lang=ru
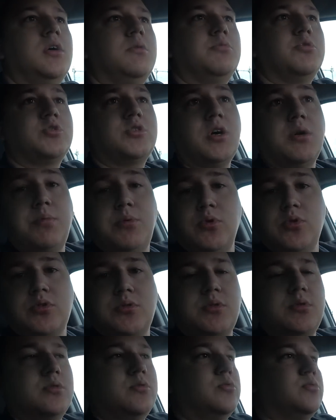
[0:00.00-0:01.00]
Потому что
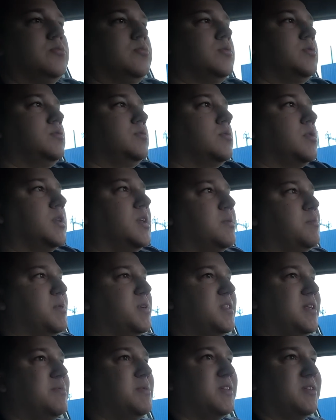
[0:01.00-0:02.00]
Каплюс, ну, когда по
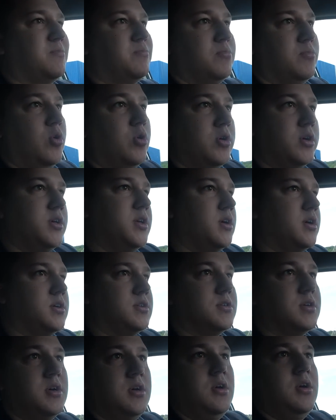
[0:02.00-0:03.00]
километрам много ехать,